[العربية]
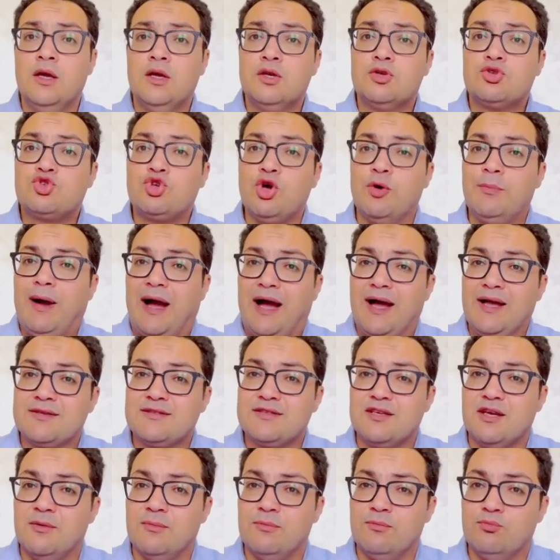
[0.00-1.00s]
سمعة
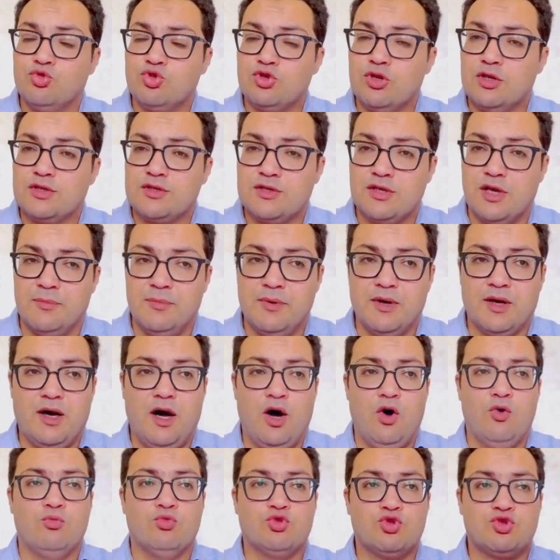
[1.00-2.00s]

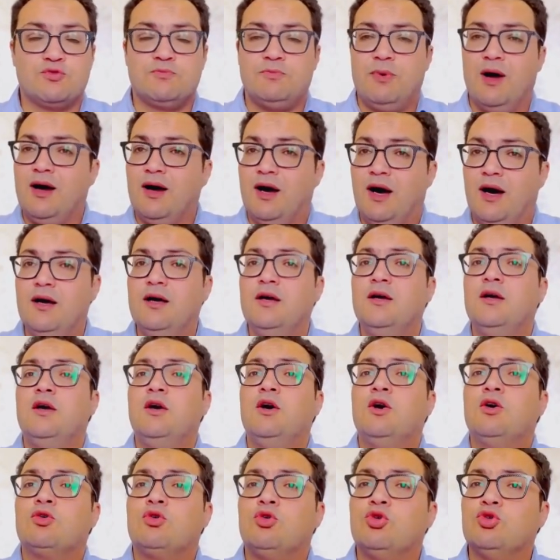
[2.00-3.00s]
سابقة ومسبقة
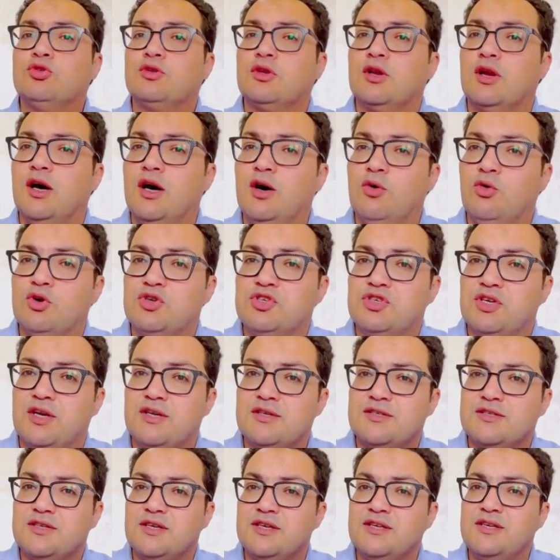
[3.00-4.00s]
قدرة
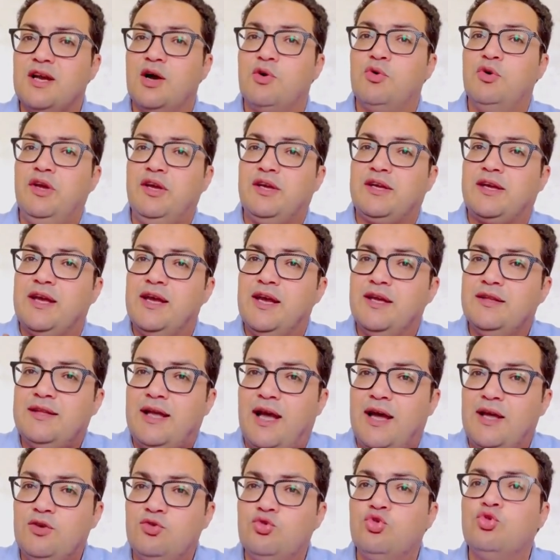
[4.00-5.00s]
وشخصية وحكايات
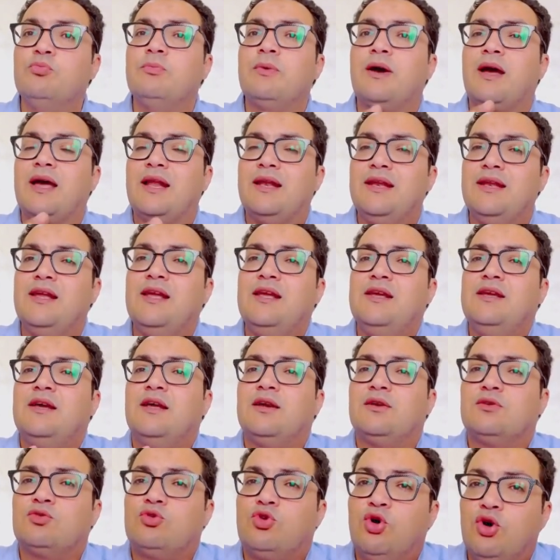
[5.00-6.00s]
عنه مخلية
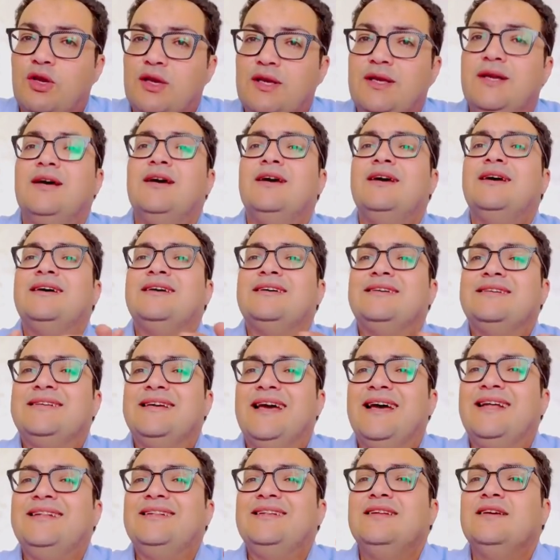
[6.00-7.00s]
الكل
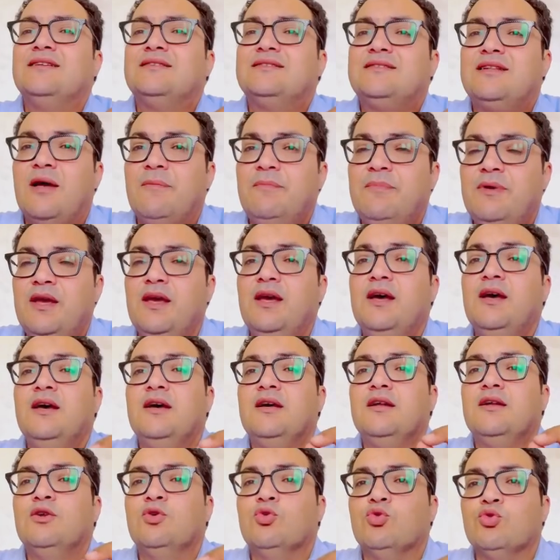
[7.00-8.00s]
ينتبه
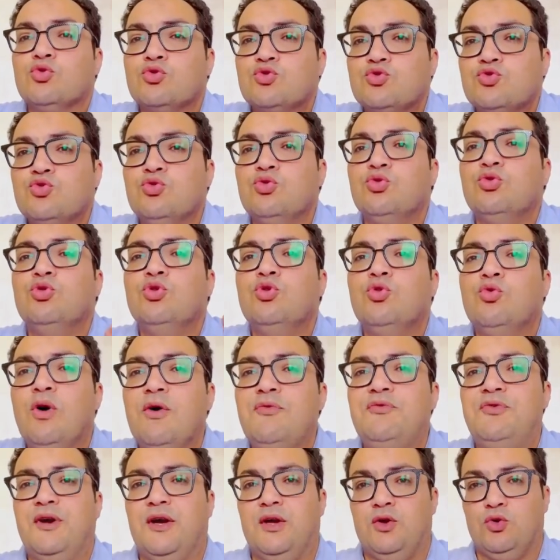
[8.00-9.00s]
لوصوله
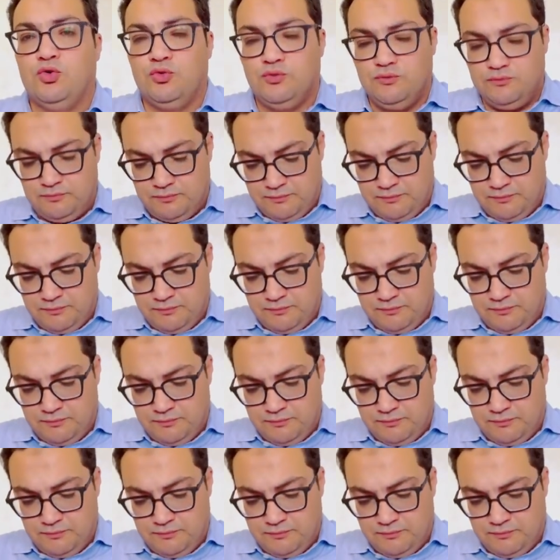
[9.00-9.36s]
وفعله